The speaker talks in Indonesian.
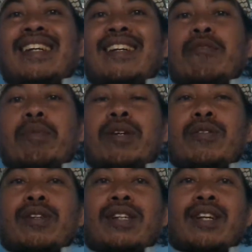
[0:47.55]

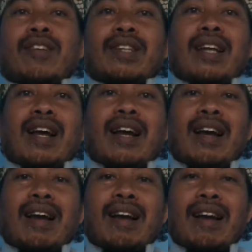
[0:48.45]
gubernur di kota
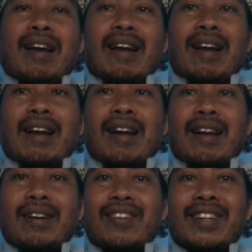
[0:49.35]

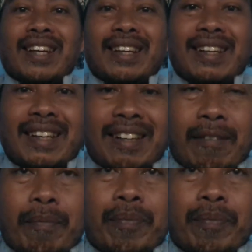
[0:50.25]
Dongeng ini